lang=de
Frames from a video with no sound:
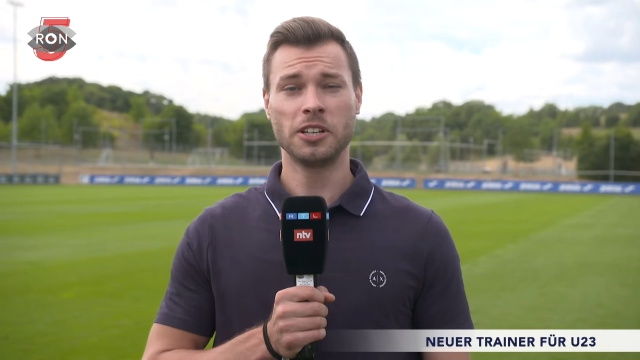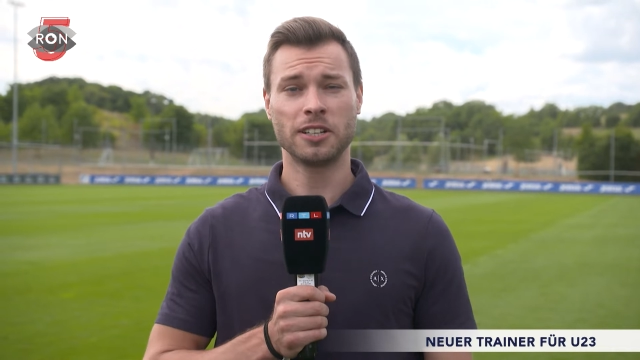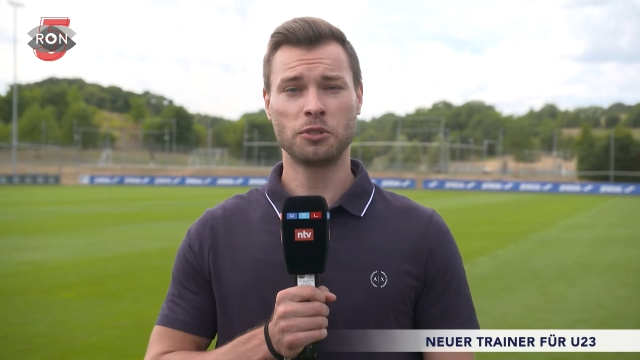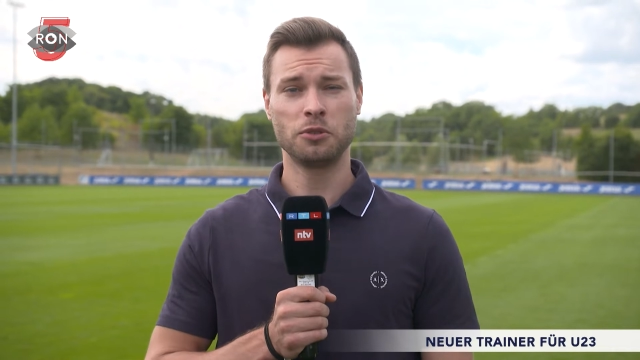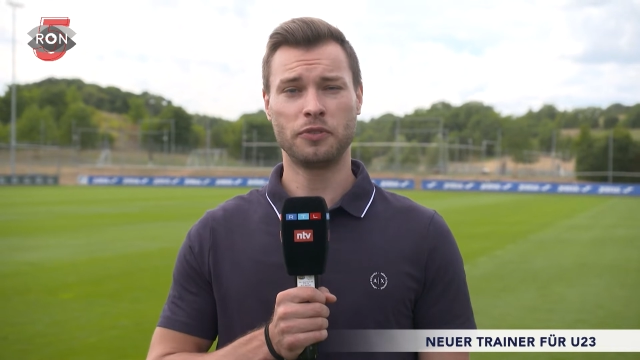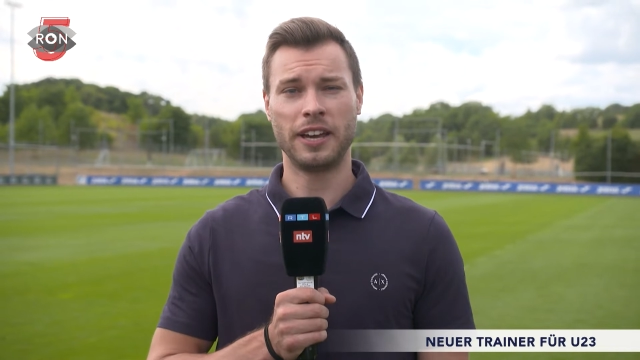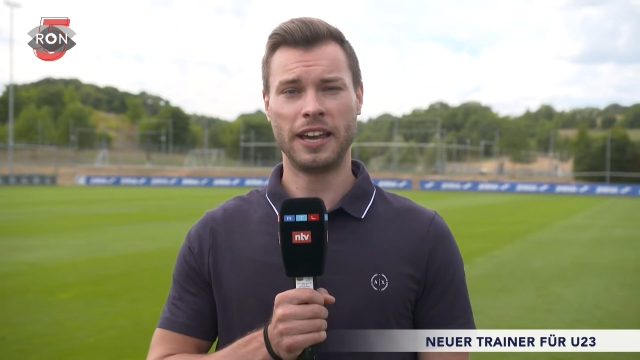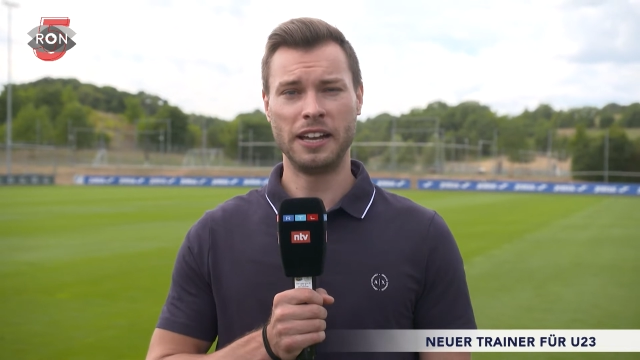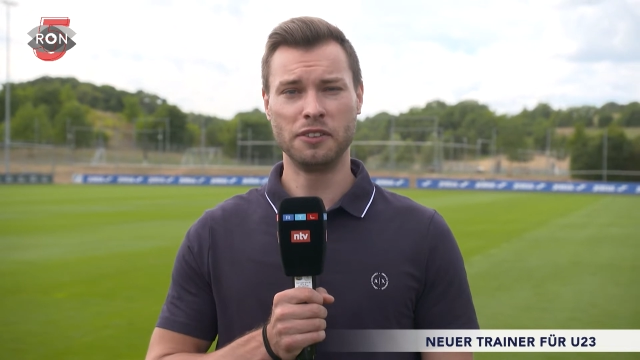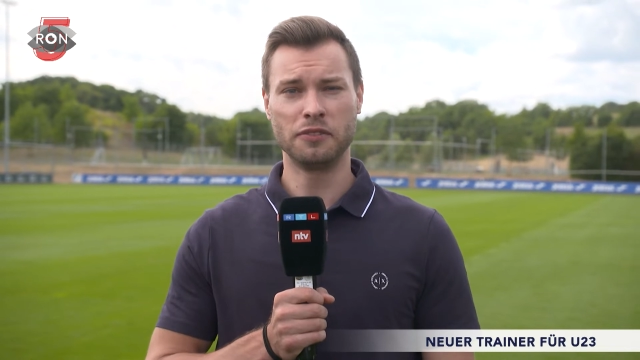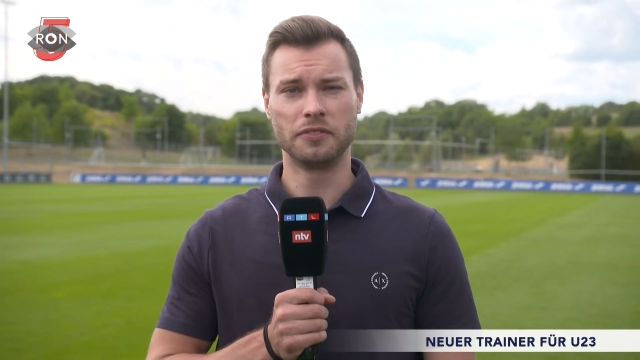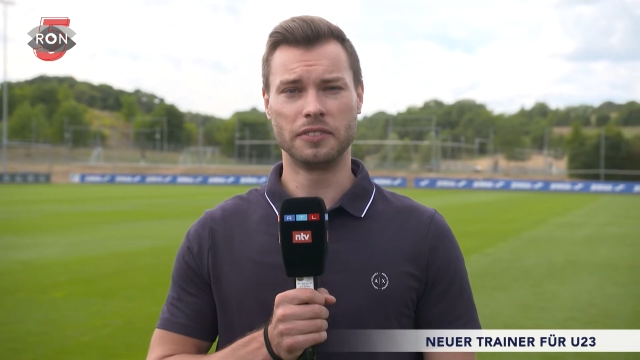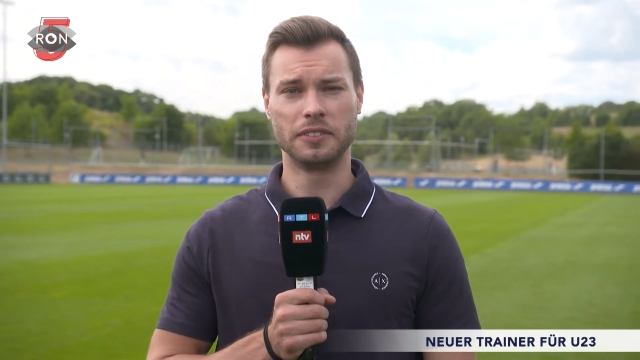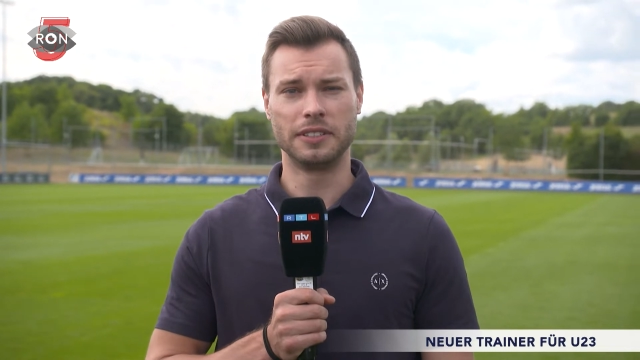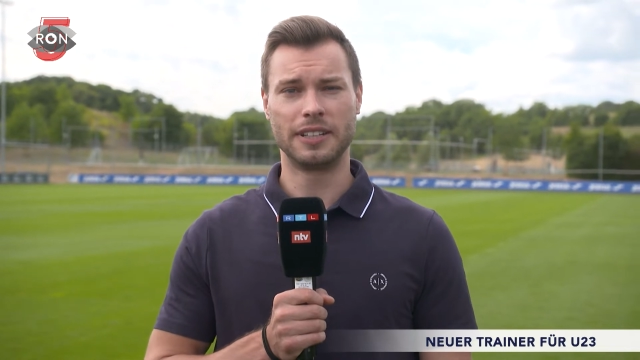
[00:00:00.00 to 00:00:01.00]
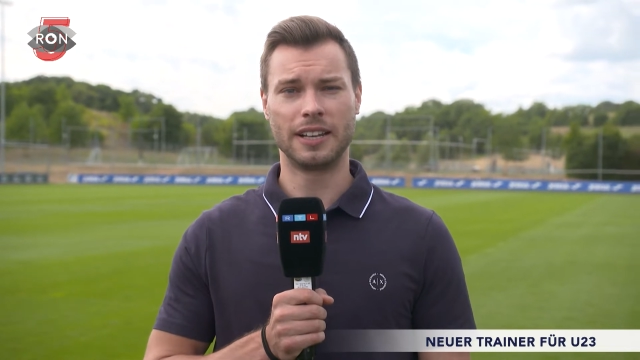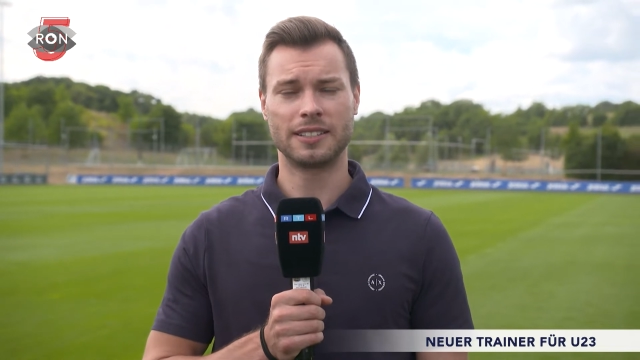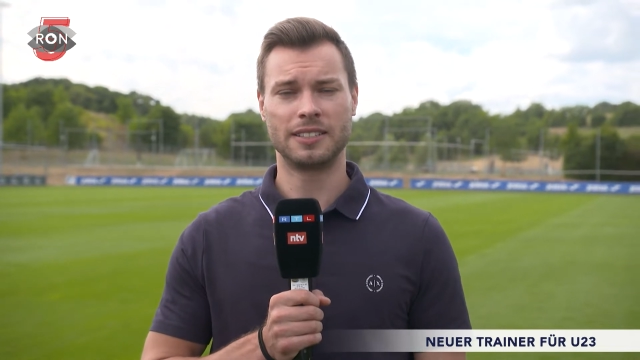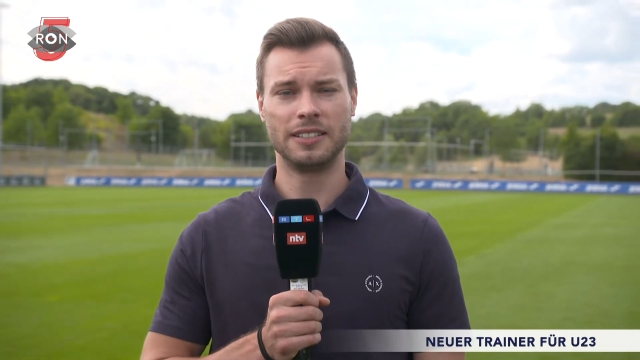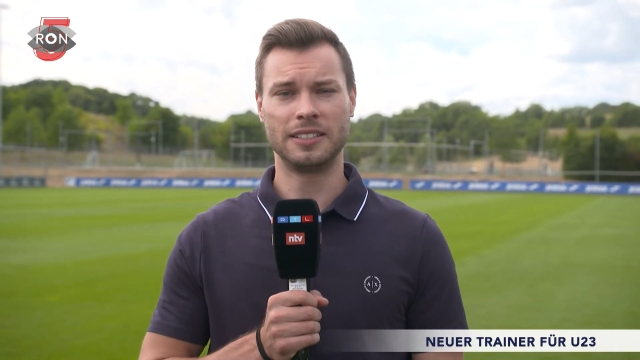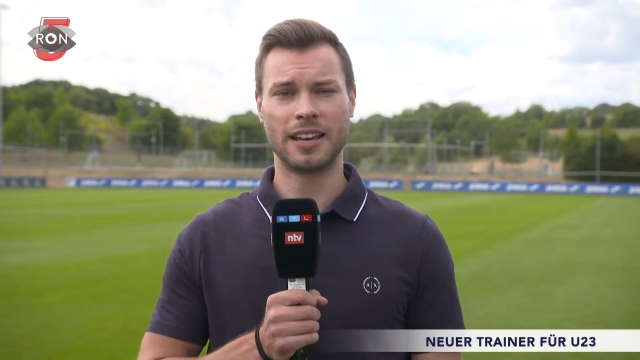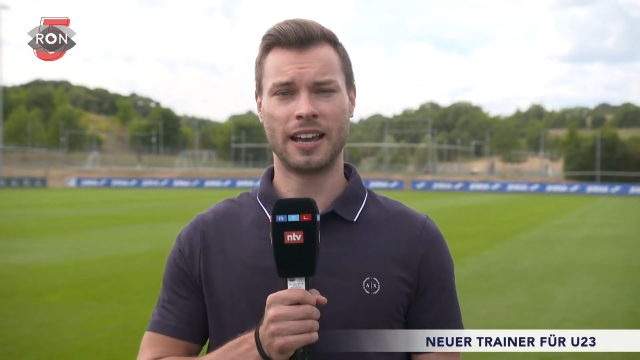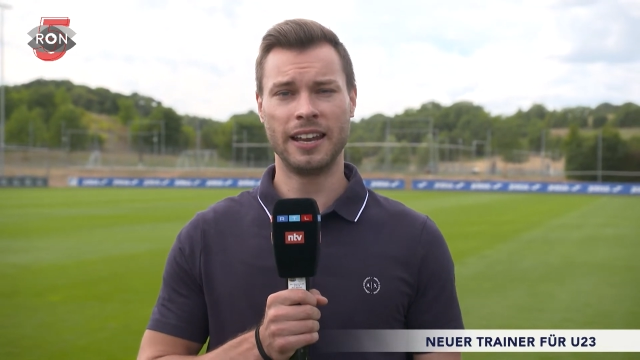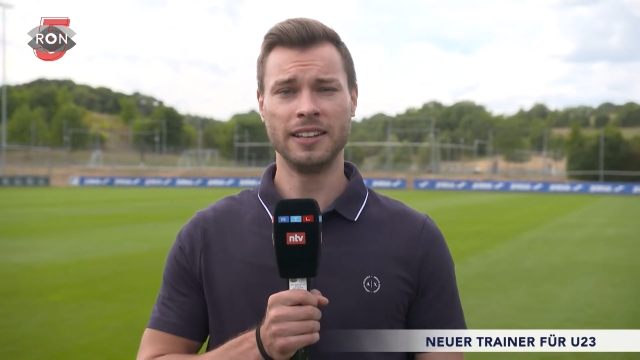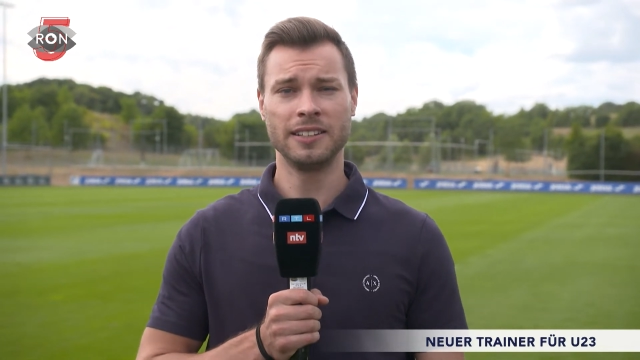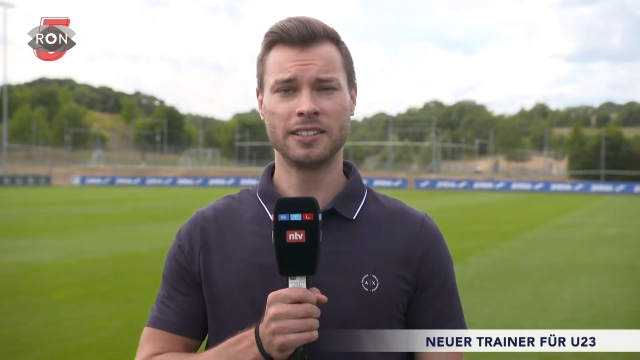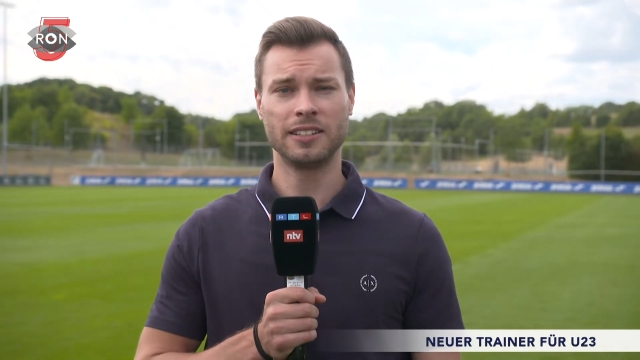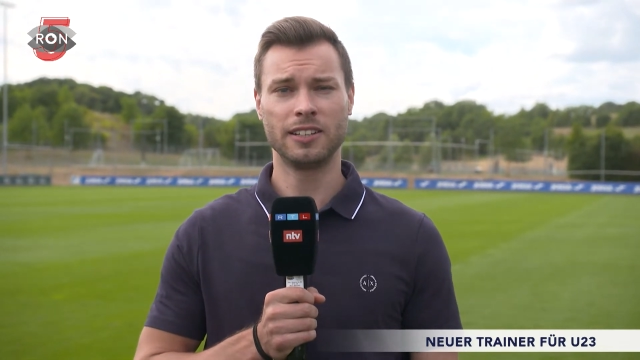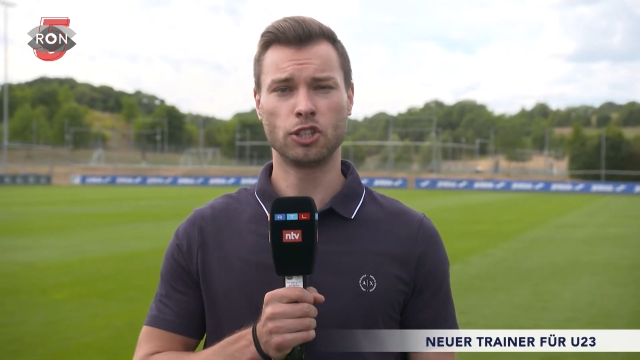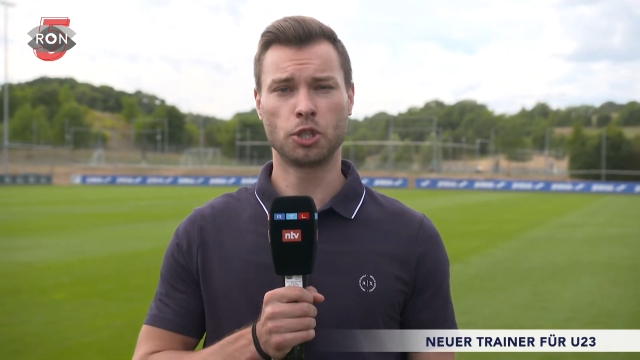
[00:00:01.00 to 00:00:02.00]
dazu verhelfen, dass die Talente den